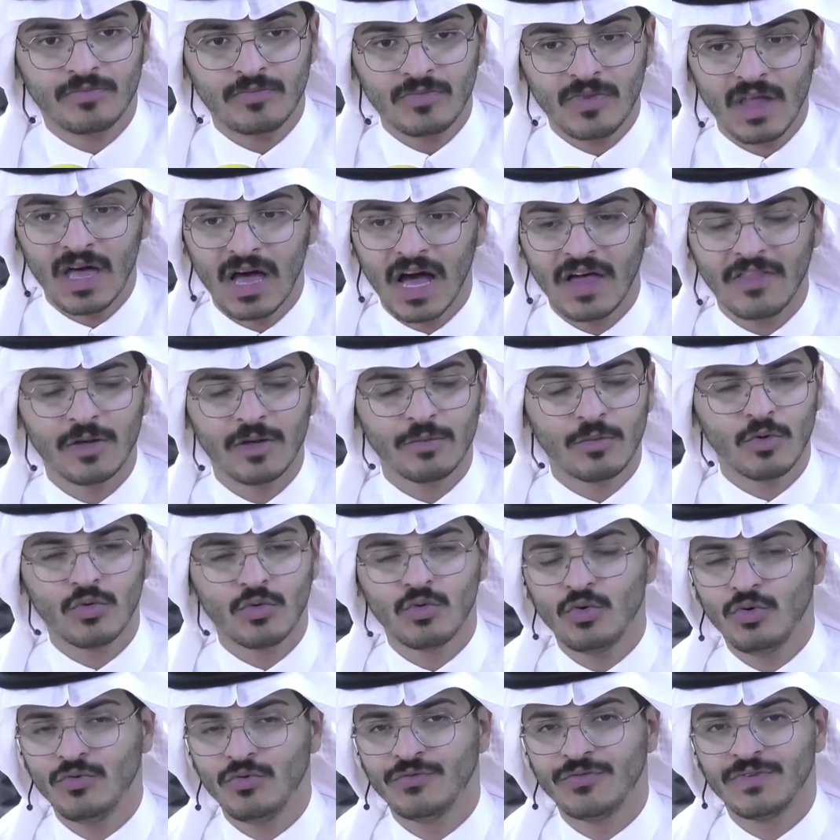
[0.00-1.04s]
هذا الموضوع
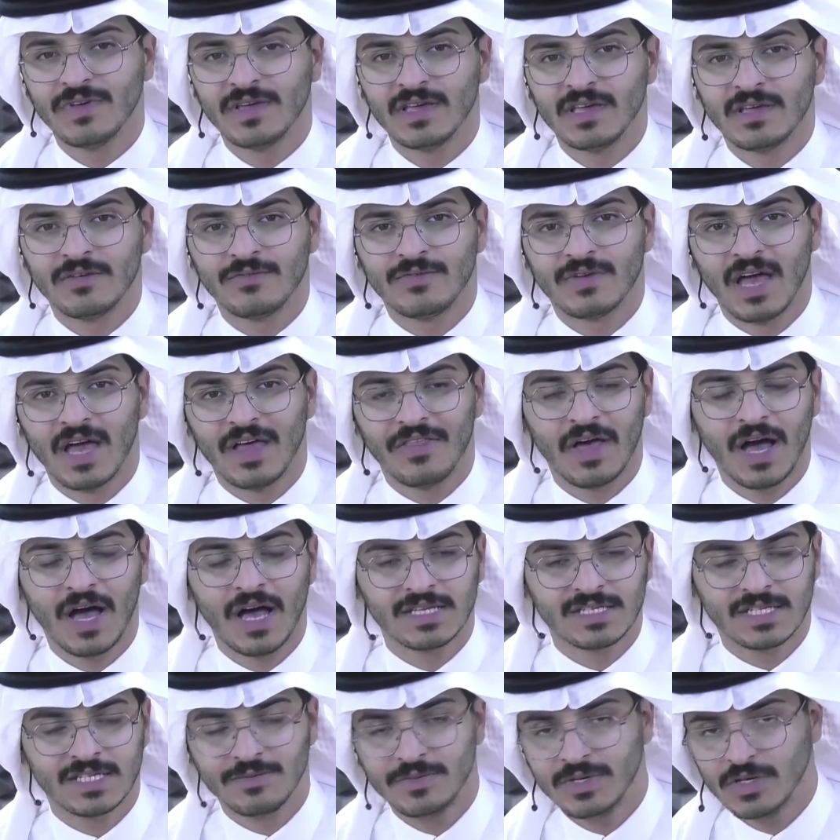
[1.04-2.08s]
في في اذهان
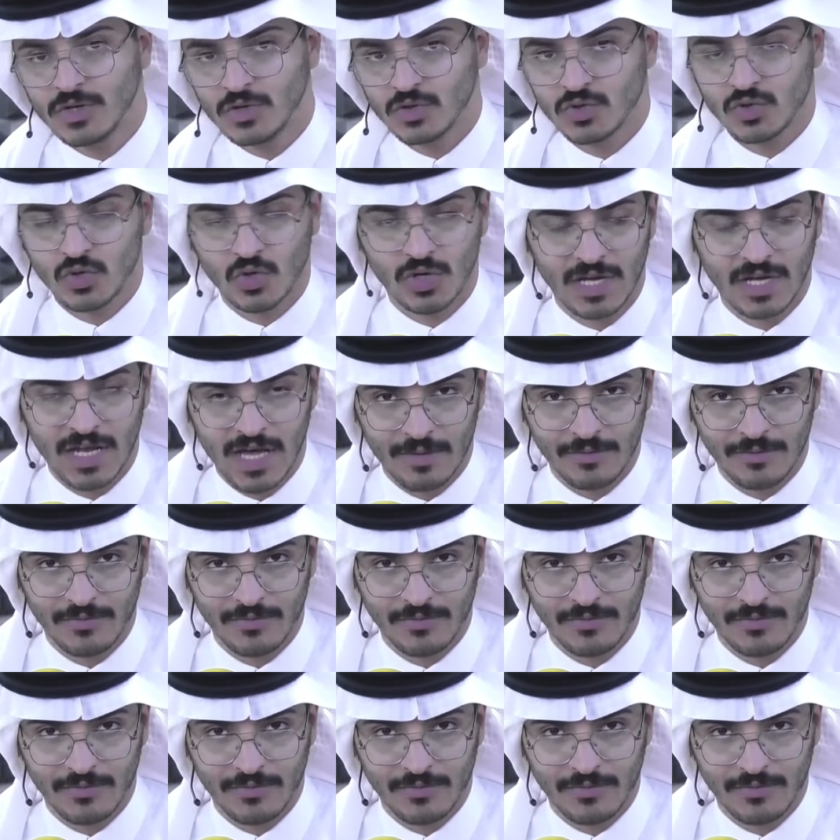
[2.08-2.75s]
جميع الطلاب